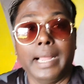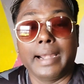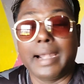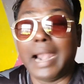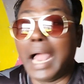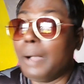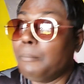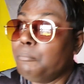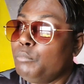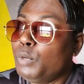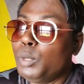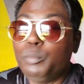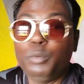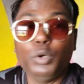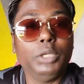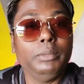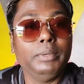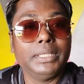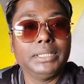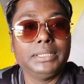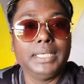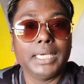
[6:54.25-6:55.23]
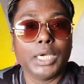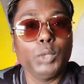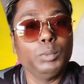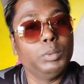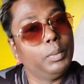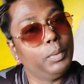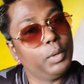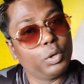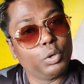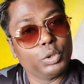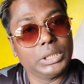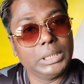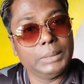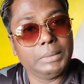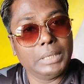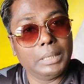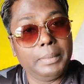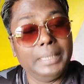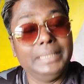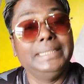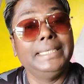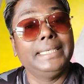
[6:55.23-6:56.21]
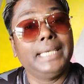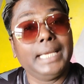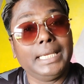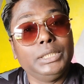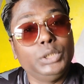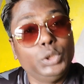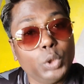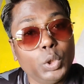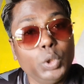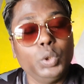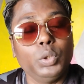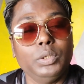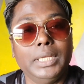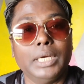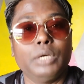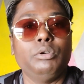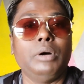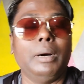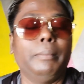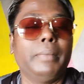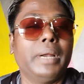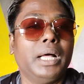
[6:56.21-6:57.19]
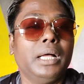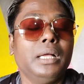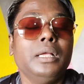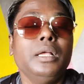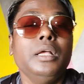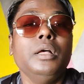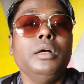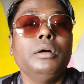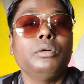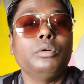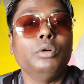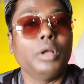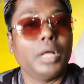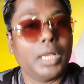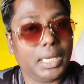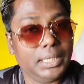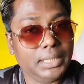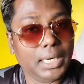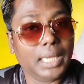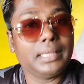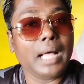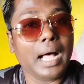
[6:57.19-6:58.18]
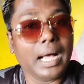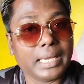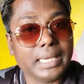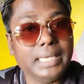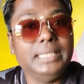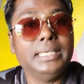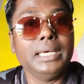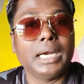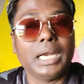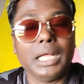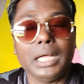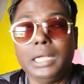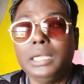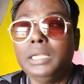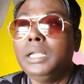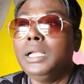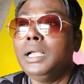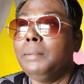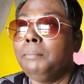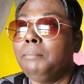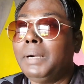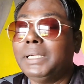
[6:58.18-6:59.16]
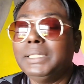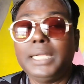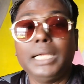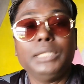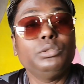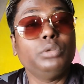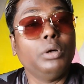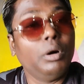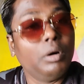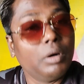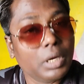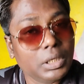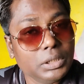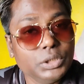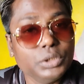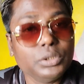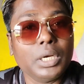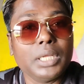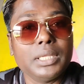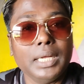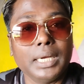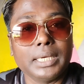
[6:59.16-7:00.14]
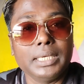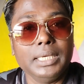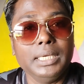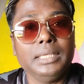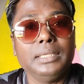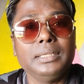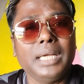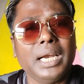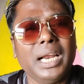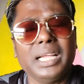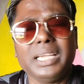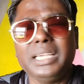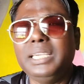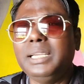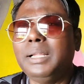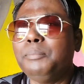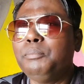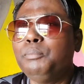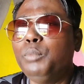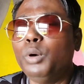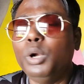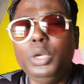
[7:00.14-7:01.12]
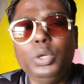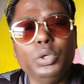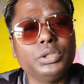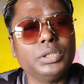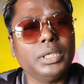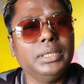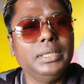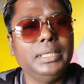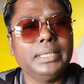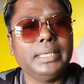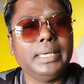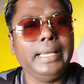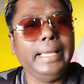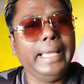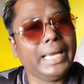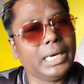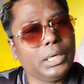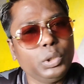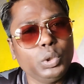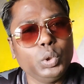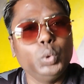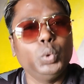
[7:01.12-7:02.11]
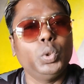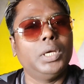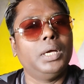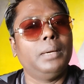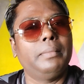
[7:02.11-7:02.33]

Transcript: গ্রাম্য পরিবেশটাকে উপভোগ করতে পারবে যেটার জন্য দেখো আমরা কলকাতা যারা থাকি যারা বা যারা শহরাঞ্চলে থাকি তারা কি পলিউশন থেকে একটু দূরে